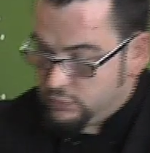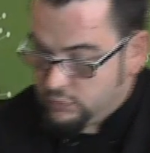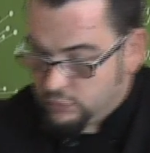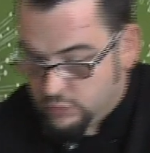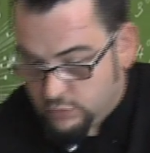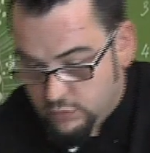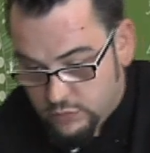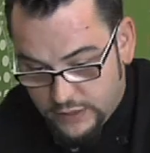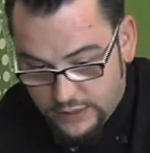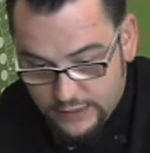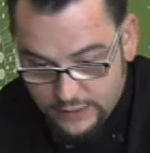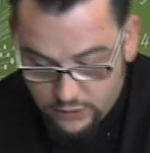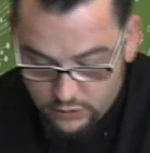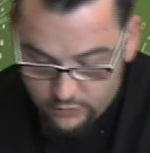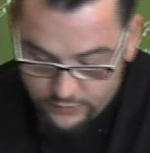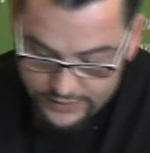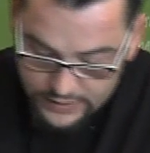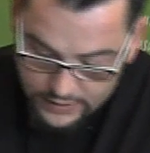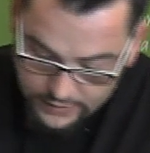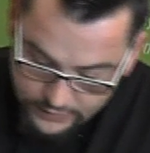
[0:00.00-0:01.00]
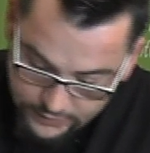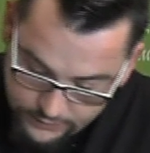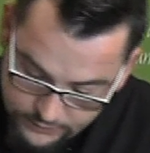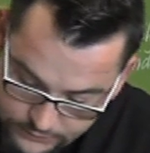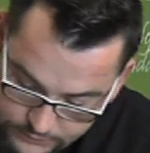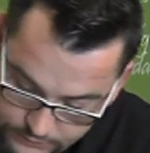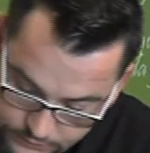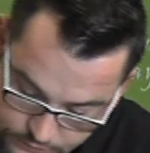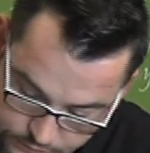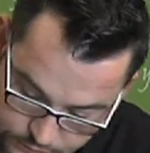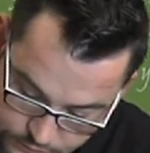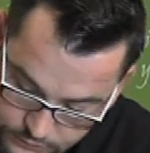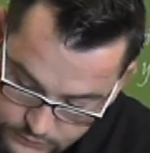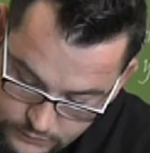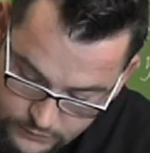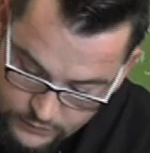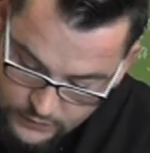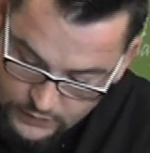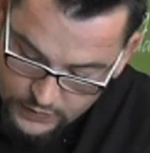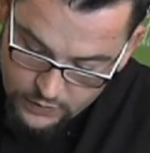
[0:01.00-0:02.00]
Mm, me he dejado el vinagre.
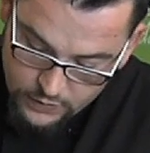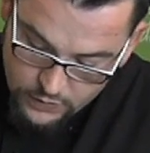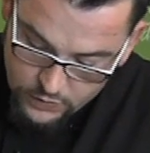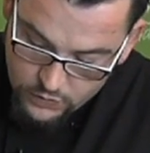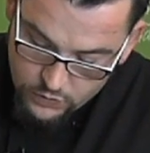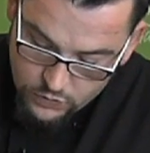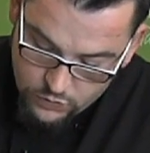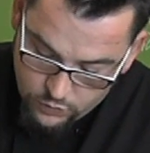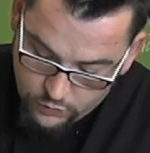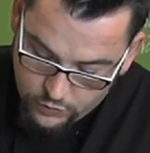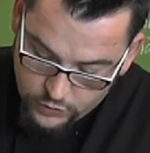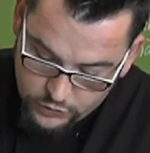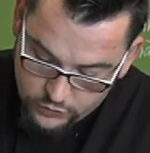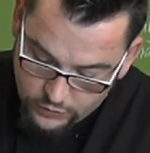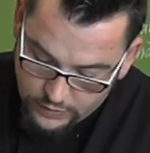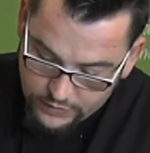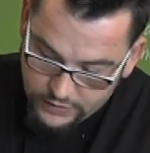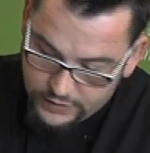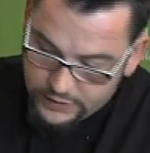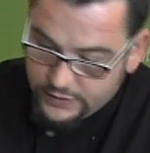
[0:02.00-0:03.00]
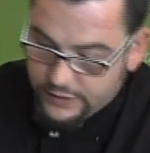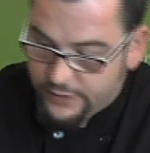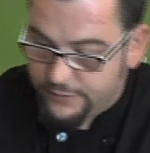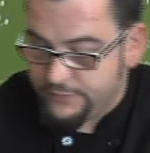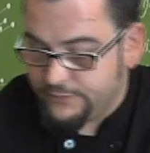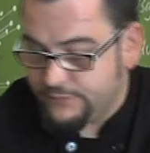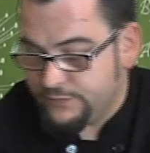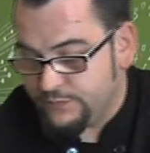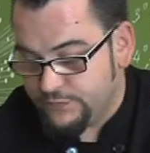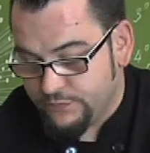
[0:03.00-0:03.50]
Un poquito de aceite.